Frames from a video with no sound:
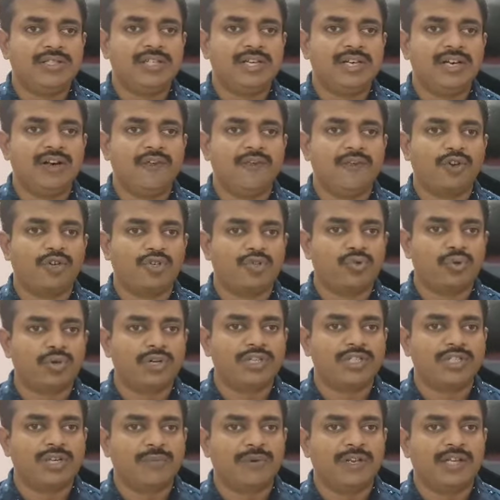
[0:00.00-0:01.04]
ஜென்ரல் ஃபார்
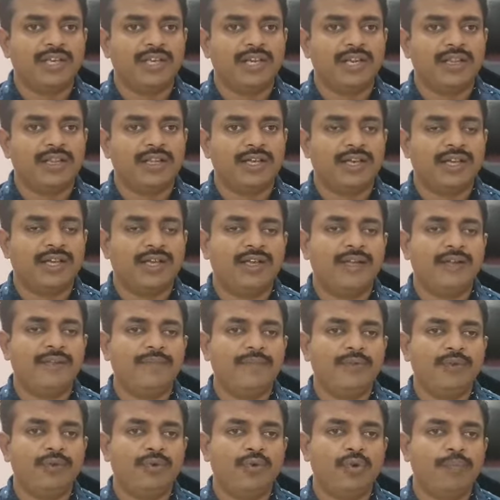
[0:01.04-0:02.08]
ஸ்டூடெண்ட்ஸ் அப்படிங்கிற இந்த
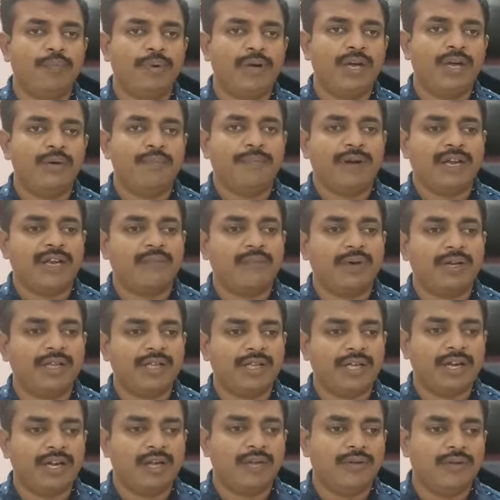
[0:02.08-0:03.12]
குரூப்பை
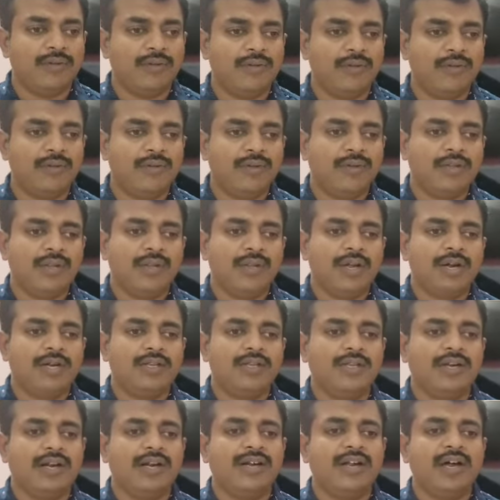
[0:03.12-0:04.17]
பயன்படுத்திக்கலாம்
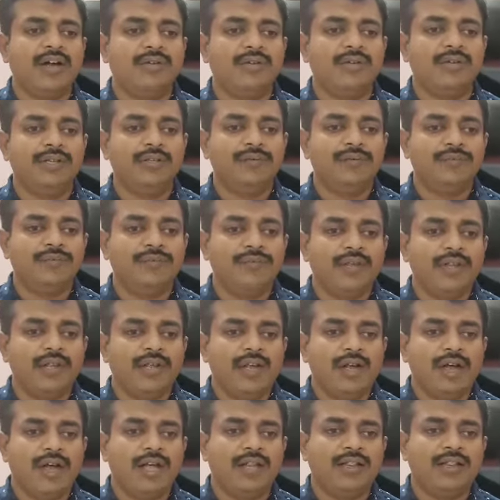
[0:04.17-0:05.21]
அடுத்து ரெண்டாவது
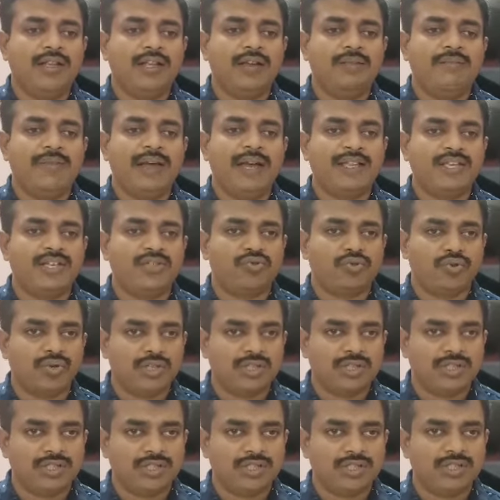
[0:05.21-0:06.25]
அந்த மேஜர்
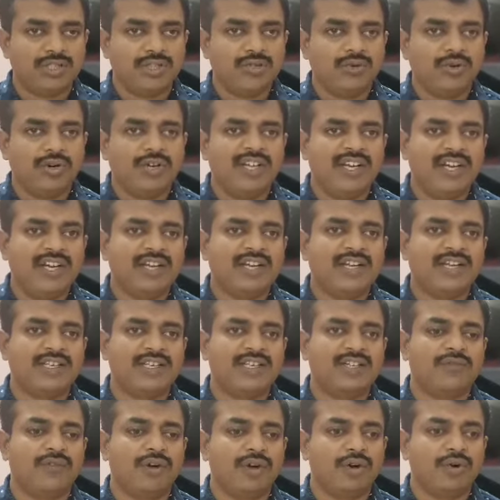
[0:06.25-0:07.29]
ஸ்டூடெண்ட்ஸ் வந்து ஒரு
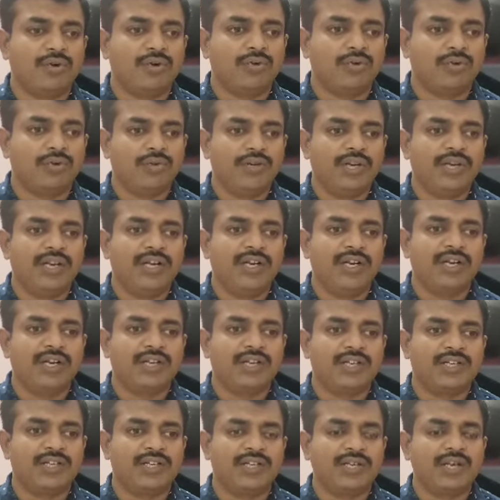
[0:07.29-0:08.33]
டிக்ளரேஷன் வாங்கணும் என்ன
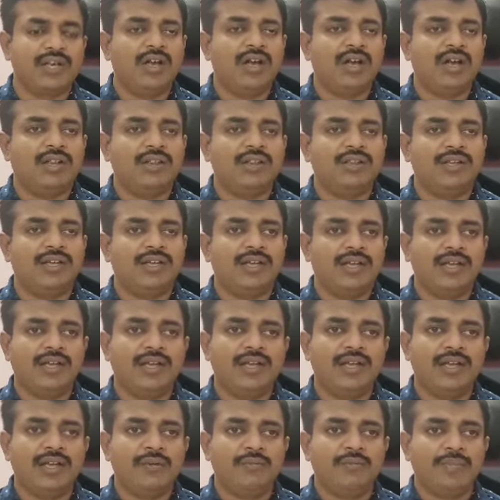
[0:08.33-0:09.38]
டிக்ளரேஷன்னா அந்த
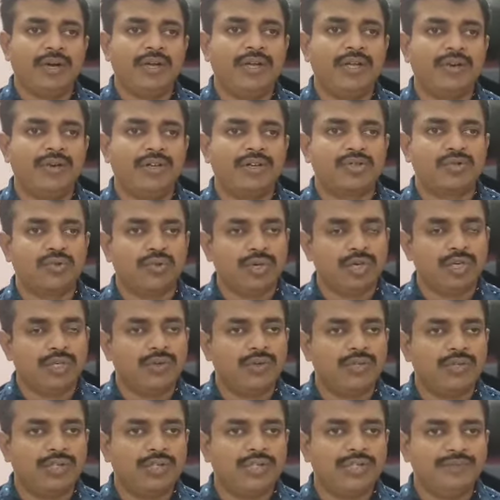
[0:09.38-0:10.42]
பர்டிகுலர் ஸ்டூடெண்ட்
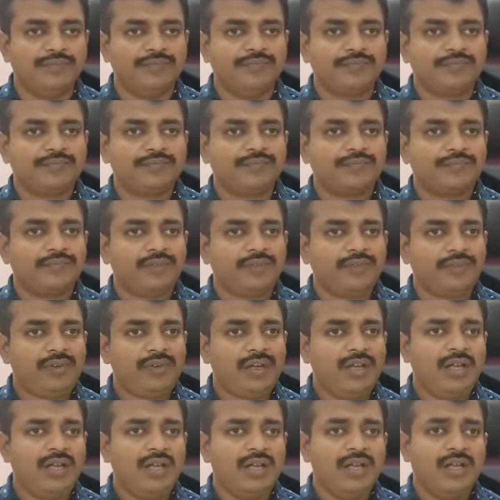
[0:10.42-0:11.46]
வந்து
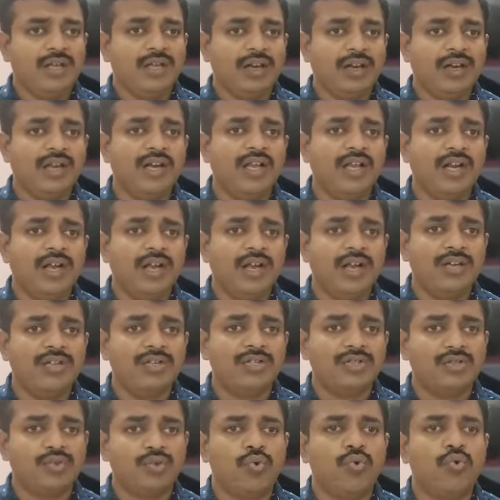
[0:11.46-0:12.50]
ரெகுலராக
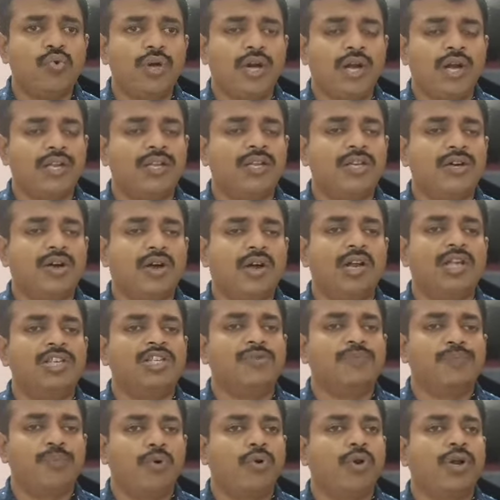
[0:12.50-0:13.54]
ஸ்கூல் அல்லது காலேஜ்
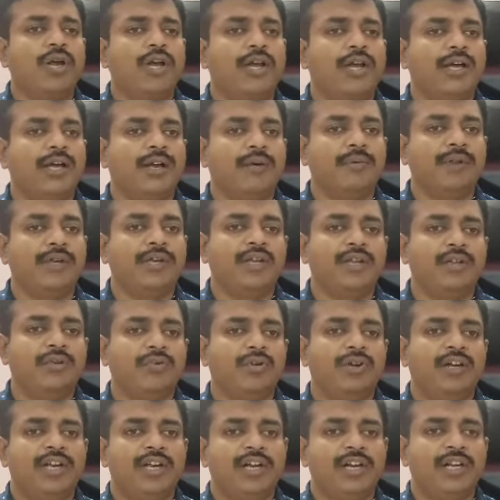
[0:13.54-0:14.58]
போகிறாங்க
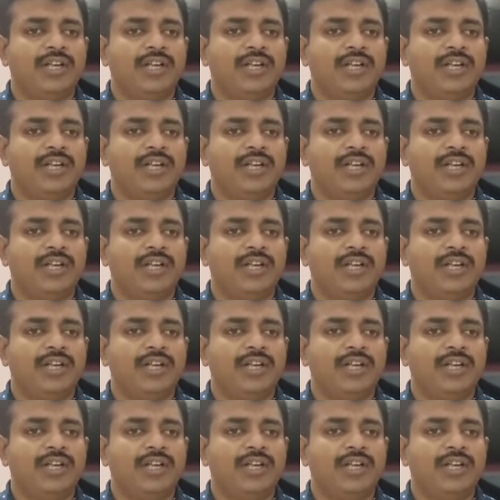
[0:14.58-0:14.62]
அப்படிங்கிறதுக்கு ஒரு